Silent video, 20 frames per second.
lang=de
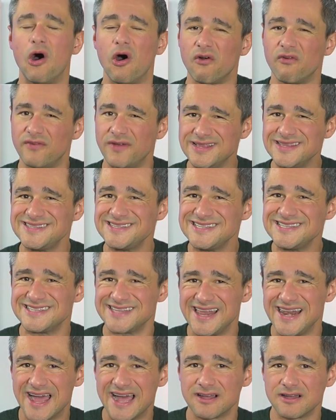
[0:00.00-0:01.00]
auch wenn sie
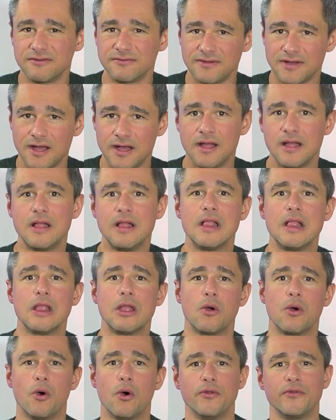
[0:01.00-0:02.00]
sehr lange war.
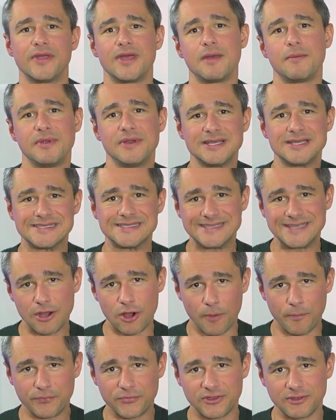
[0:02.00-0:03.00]
Und daher bin ich
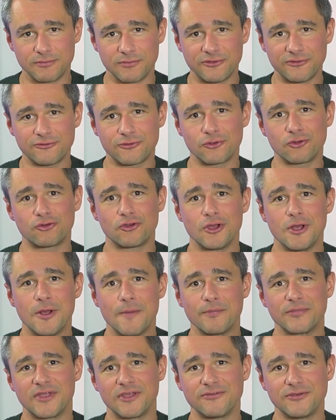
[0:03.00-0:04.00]
sehr optimistisch,
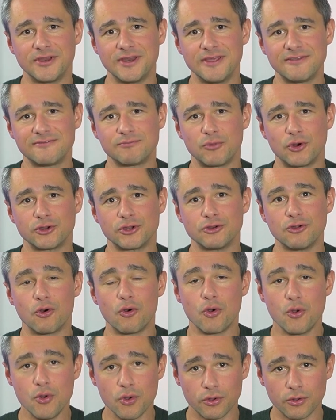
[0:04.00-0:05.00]
dass wir in den nächsten Monaten
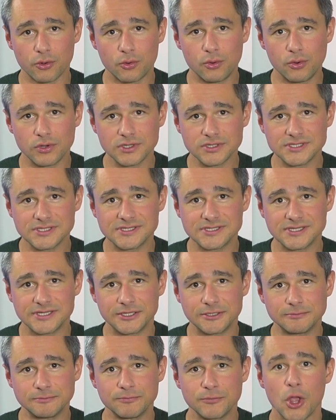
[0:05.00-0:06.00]
noch höhere Kurse
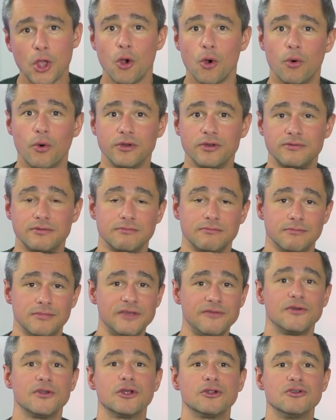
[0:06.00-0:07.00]
sehen. Und
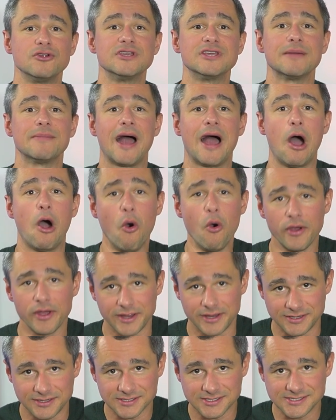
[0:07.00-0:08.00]
mich würde natürlich aber auch
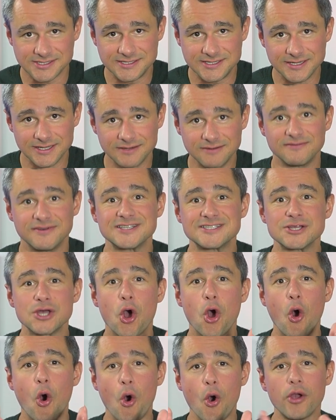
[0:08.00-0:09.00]
interessieren, was
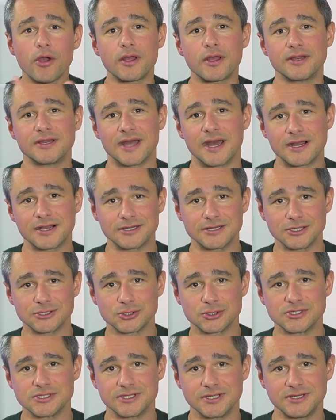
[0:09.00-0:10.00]
eure Gedanken
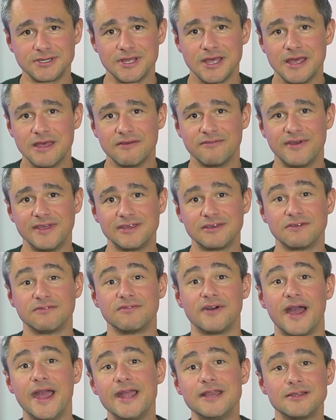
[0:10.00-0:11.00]
dazu sind, welche
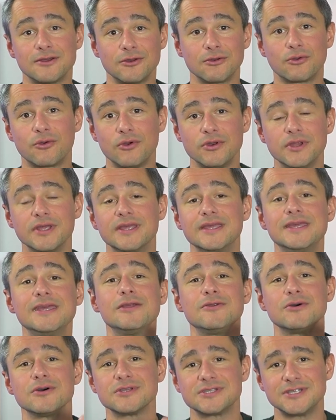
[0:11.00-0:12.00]
weiteren Gründe
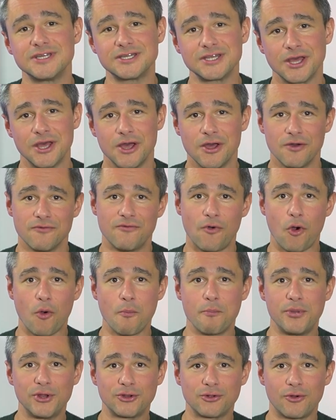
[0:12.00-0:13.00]
ihr noch seht,
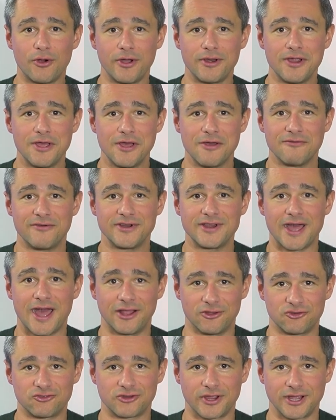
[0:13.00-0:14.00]
warum Bitcoin weiter
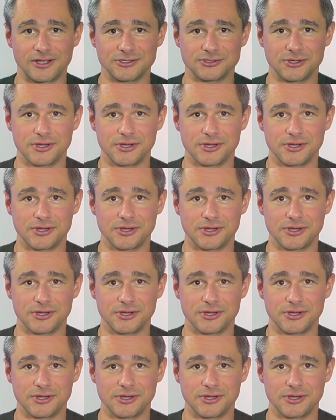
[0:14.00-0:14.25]
ansteigen